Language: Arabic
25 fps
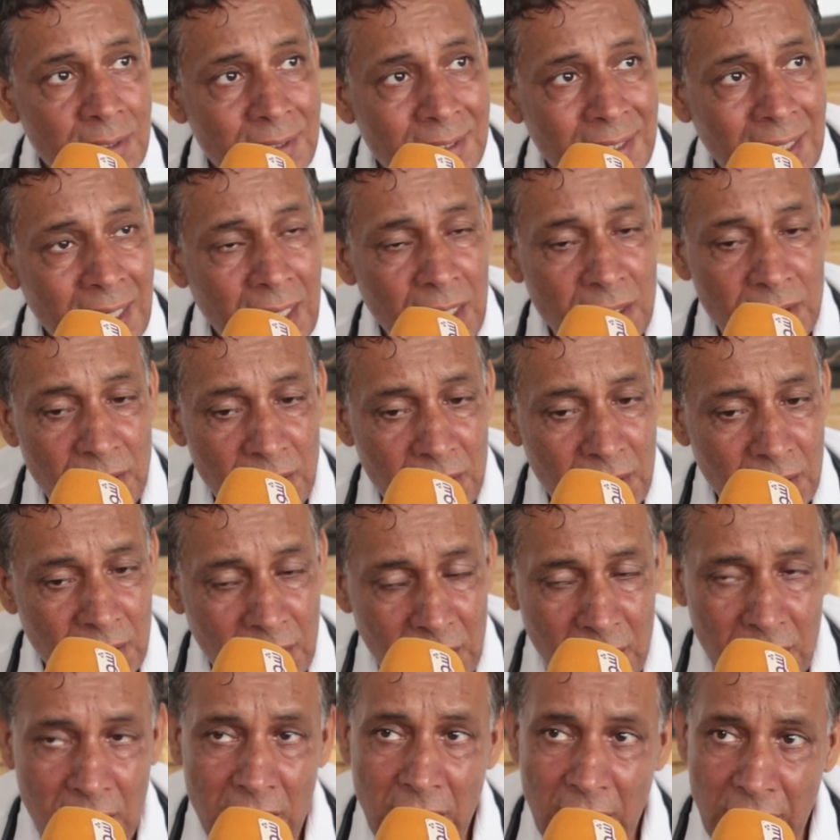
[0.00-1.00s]
غادي ديك
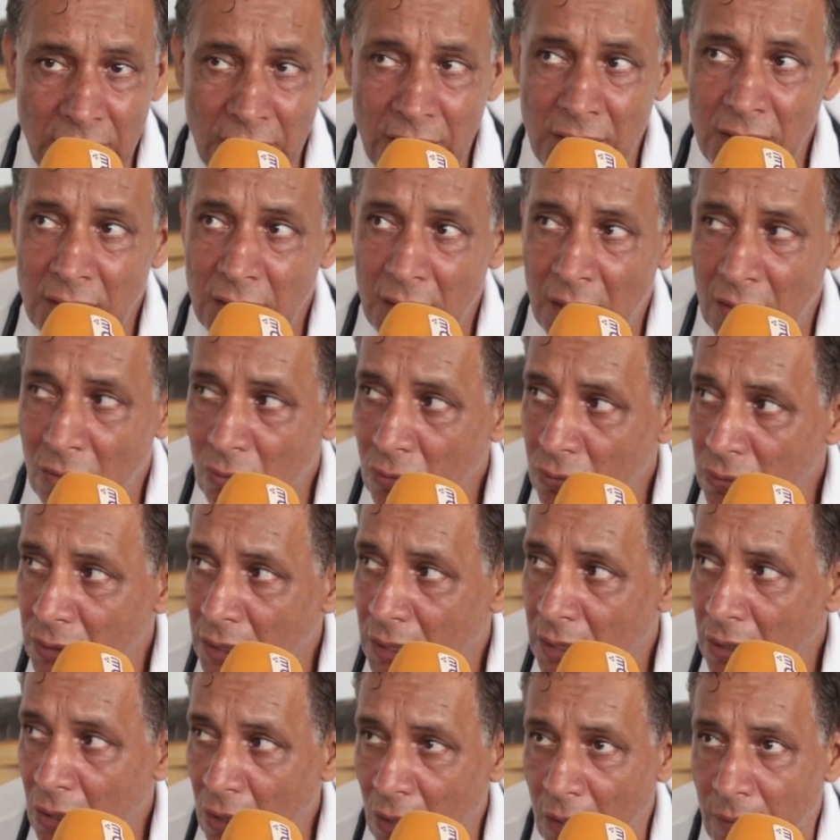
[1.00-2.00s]
الذهنيه
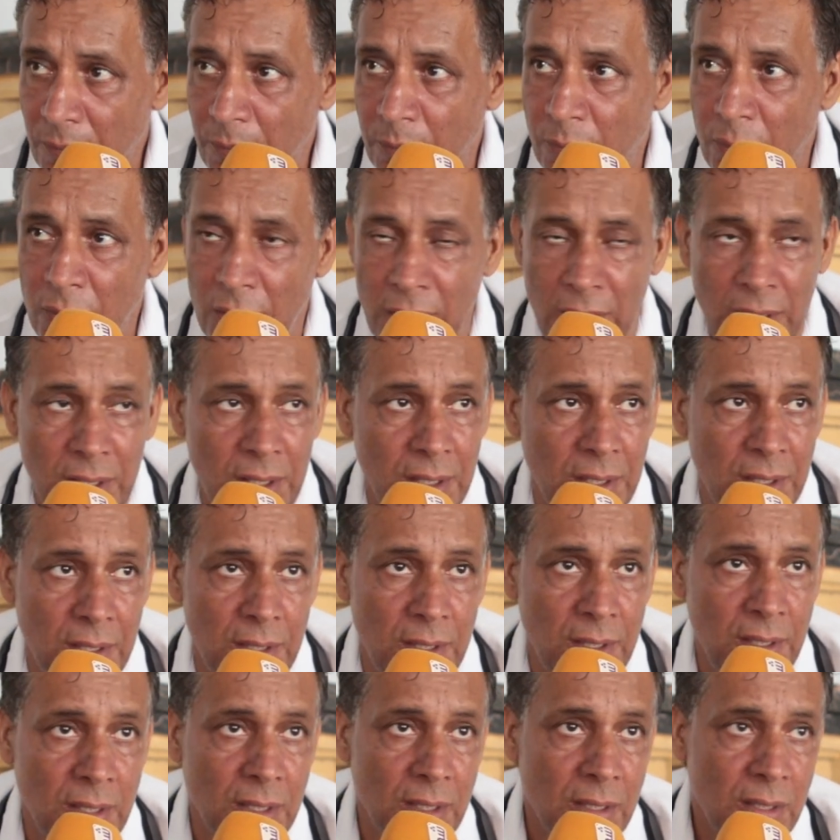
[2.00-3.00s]
وداك الحب اللي
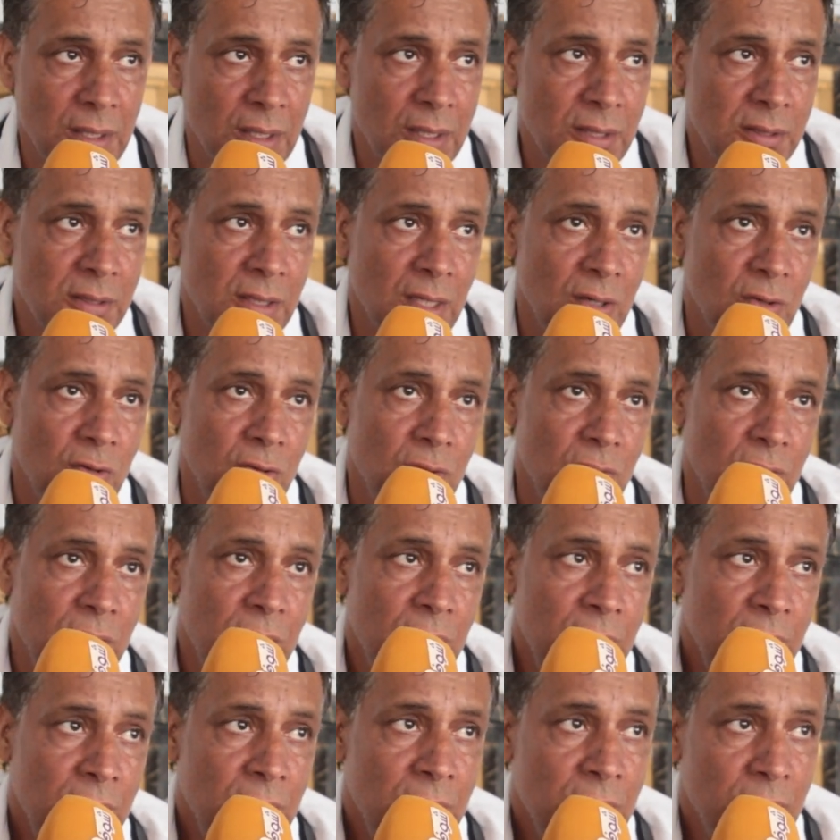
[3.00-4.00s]
اللي خداو
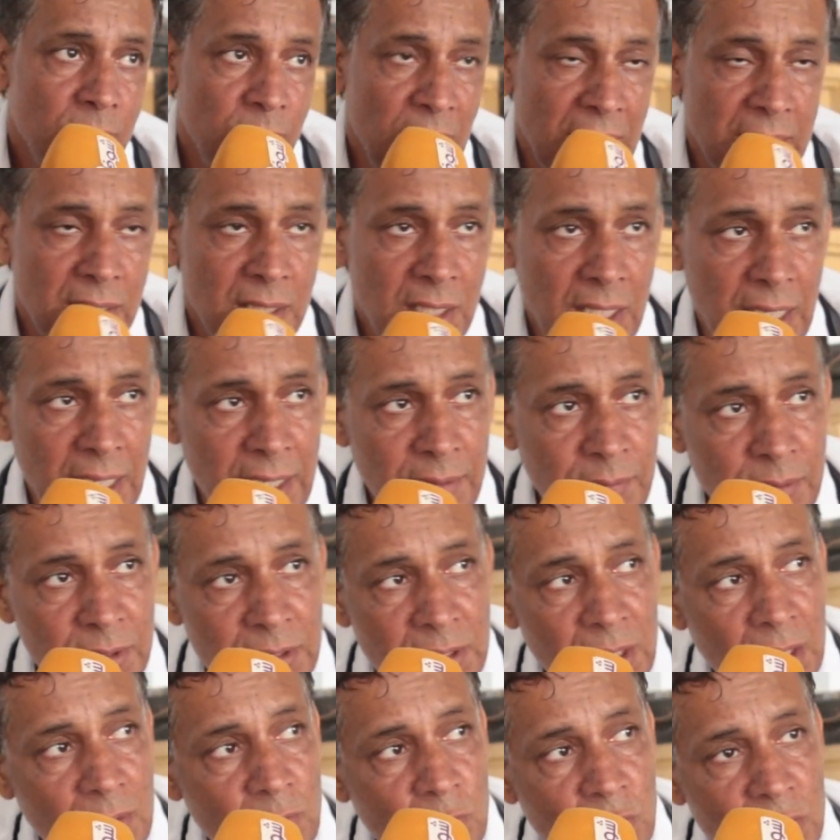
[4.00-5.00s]
بعض
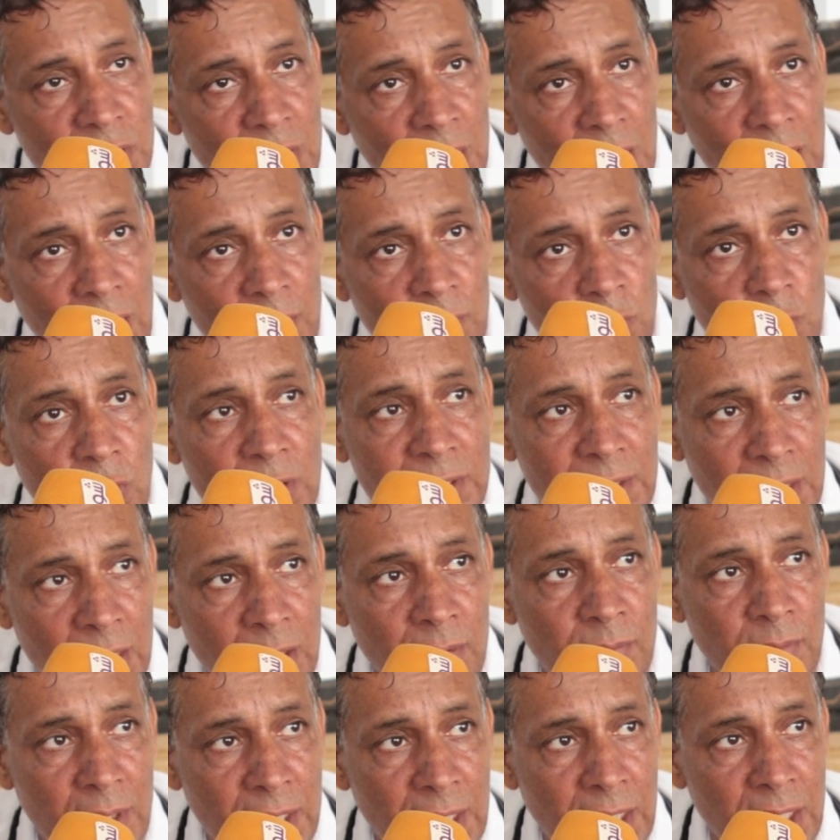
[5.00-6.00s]
اللاعبين ديال المنتخب الوطني
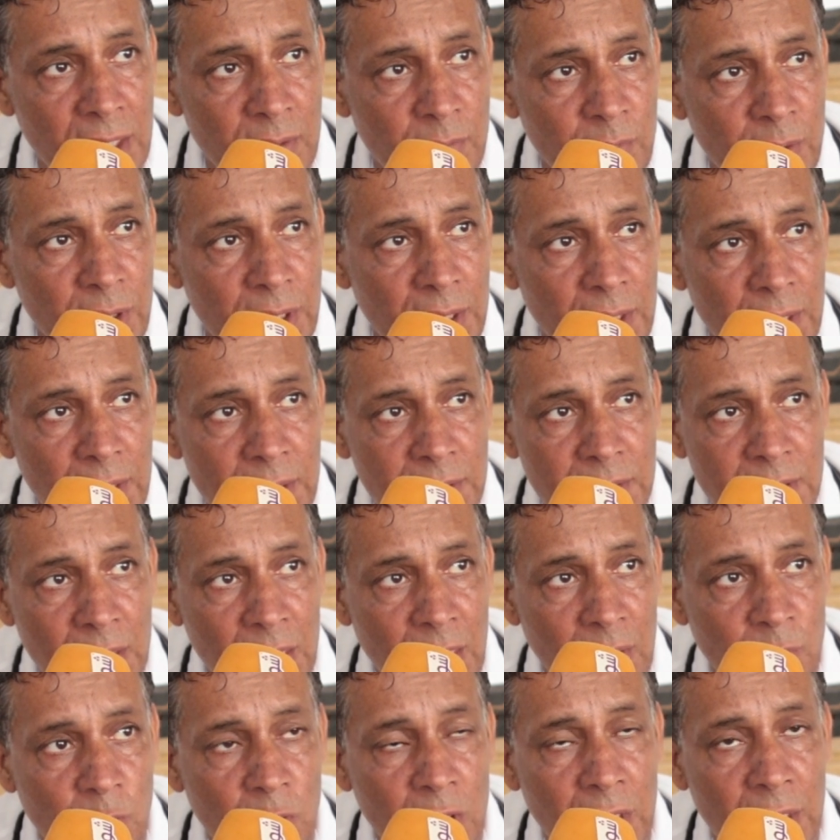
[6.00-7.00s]
المغربي اللي
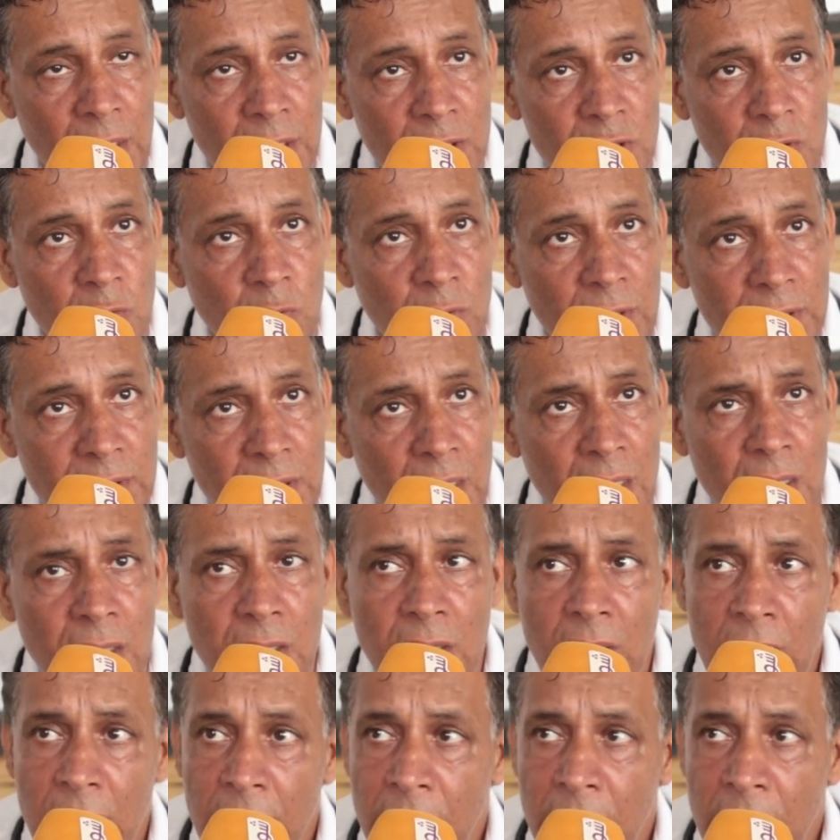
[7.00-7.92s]
تيلعبوا خارج الوطن